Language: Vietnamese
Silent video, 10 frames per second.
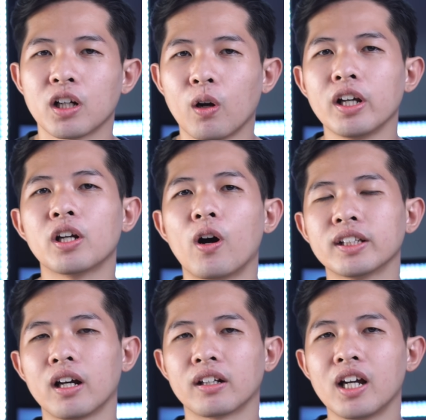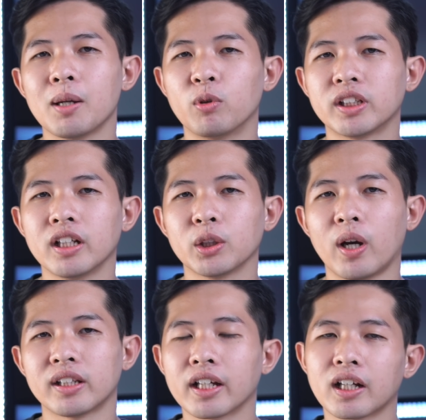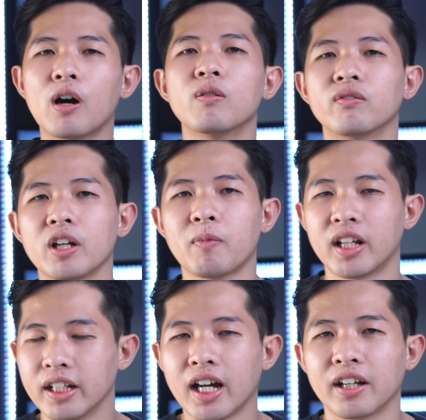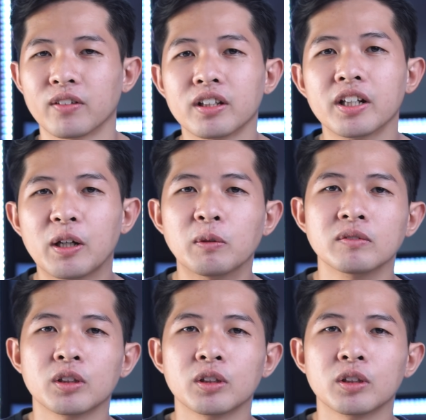Có thể nói rằng đây là một chiếc điện thoại thành công về mặt hình ảnh và thương hiệu